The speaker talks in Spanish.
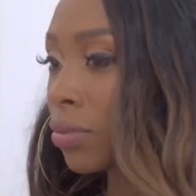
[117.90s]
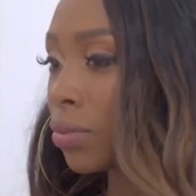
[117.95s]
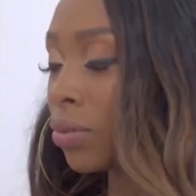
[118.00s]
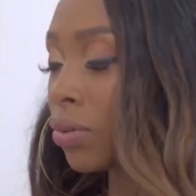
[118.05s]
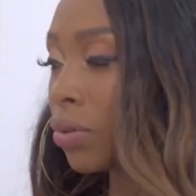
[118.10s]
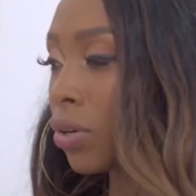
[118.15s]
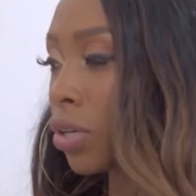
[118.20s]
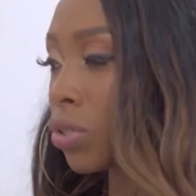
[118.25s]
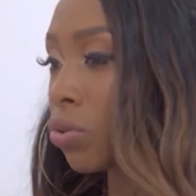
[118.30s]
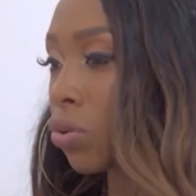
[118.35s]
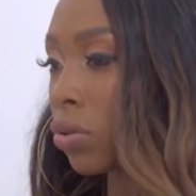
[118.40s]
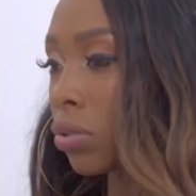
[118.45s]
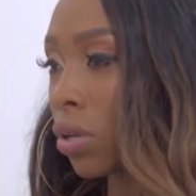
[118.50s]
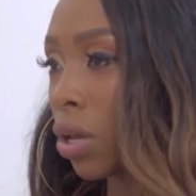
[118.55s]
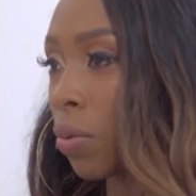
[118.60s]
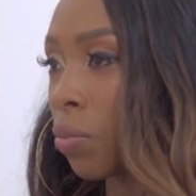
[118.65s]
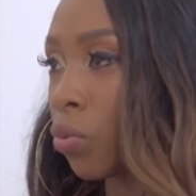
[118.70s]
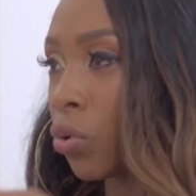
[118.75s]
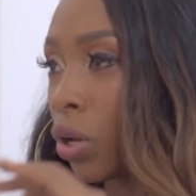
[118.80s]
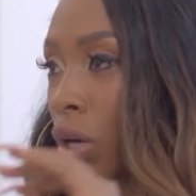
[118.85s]
Uy, esto se
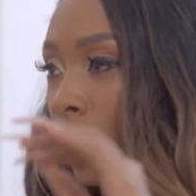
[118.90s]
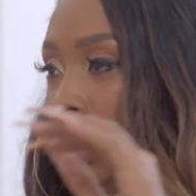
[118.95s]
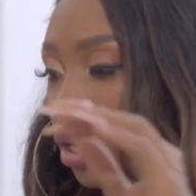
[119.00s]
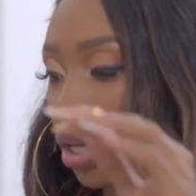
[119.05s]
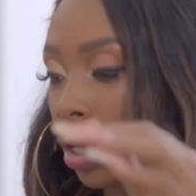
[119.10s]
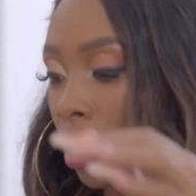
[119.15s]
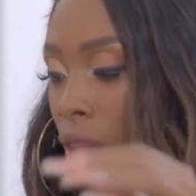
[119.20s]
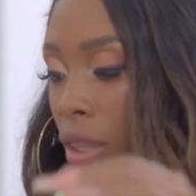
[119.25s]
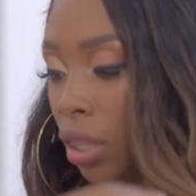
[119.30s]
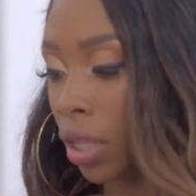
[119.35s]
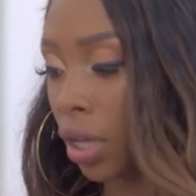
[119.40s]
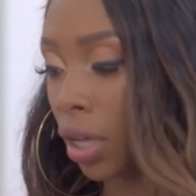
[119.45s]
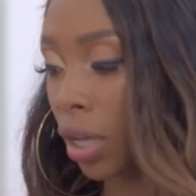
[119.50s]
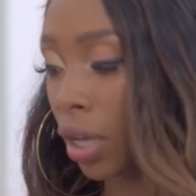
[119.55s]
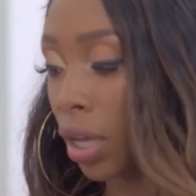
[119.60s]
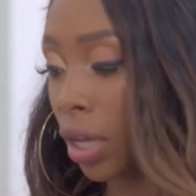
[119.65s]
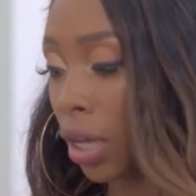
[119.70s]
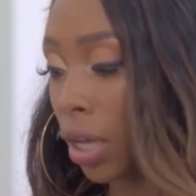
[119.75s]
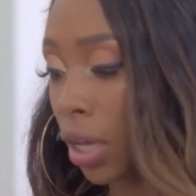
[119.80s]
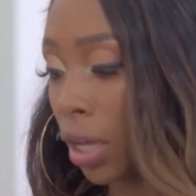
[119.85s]
ve muy
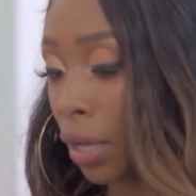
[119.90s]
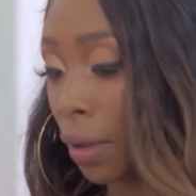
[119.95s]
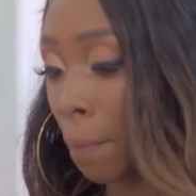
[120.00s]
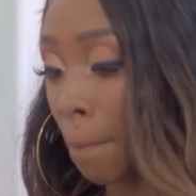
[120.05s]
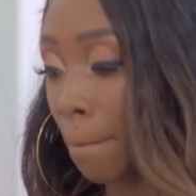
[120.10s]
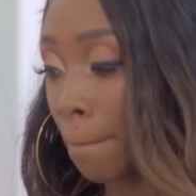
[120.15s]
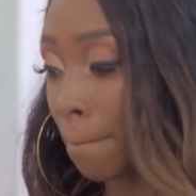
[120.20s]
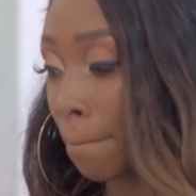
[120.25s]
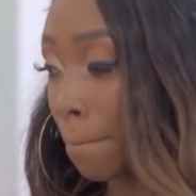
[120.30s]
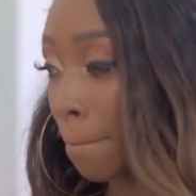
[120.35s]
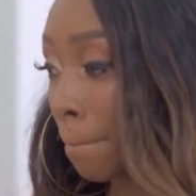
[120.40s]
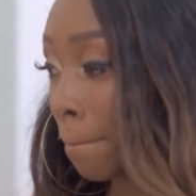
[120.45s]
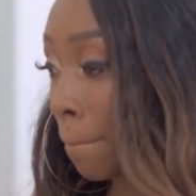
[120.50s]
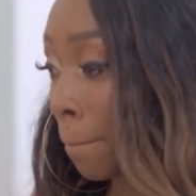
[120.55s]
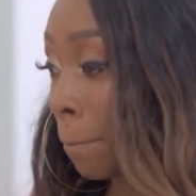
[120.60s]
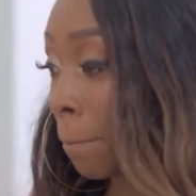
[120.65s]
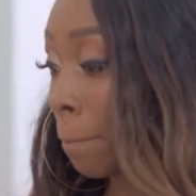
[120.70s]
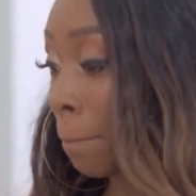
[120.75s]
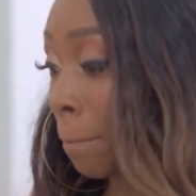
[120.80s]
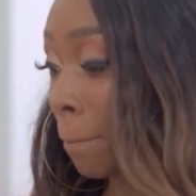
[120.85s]
riquitín.
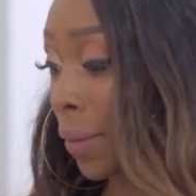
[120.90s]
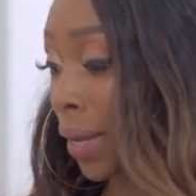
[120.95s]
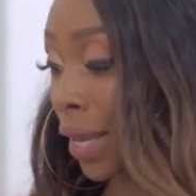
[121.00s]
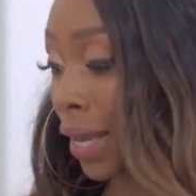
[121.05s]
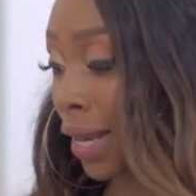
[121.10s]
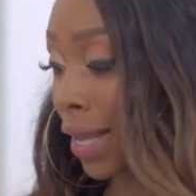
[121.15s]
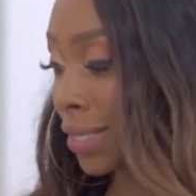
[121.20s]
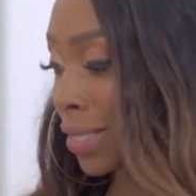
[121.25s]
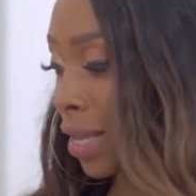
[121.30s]
Ah. Mera